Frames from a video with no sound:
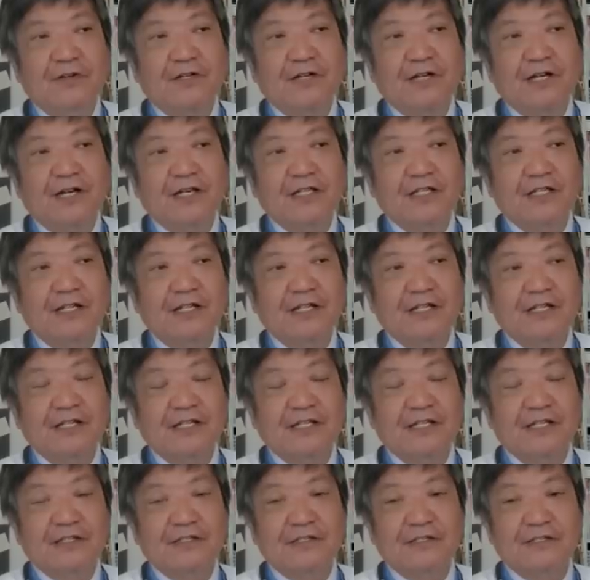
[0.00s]
かな
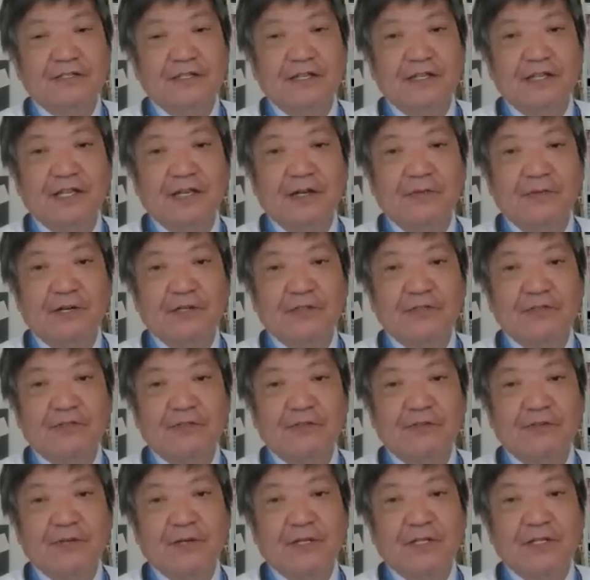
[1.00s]
りですねやばいと
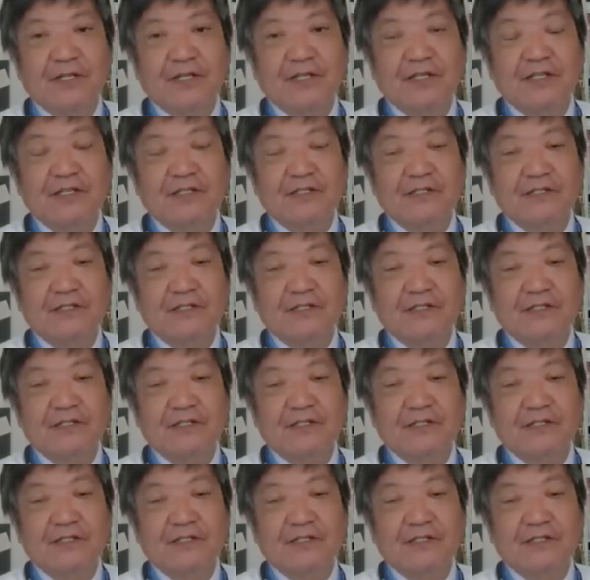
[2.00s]
ころまでで